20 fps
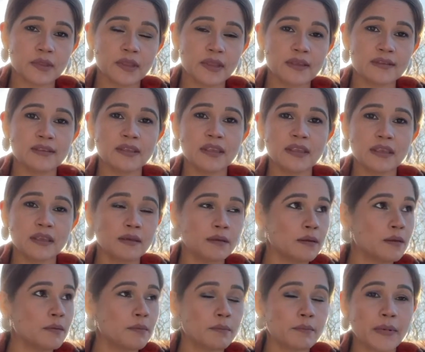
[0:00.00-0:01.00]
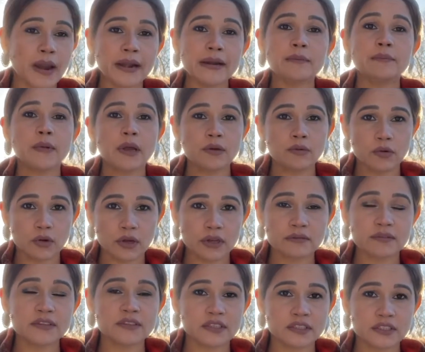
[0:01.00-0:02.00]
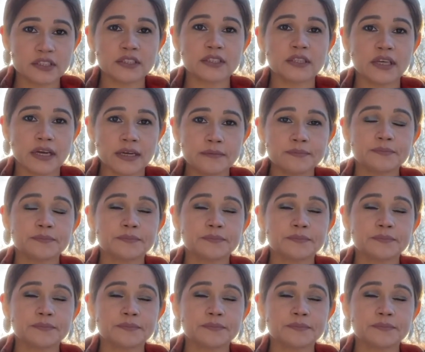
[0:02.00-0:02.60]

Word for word: किसी मैडम का वो कन्वर्सेशन था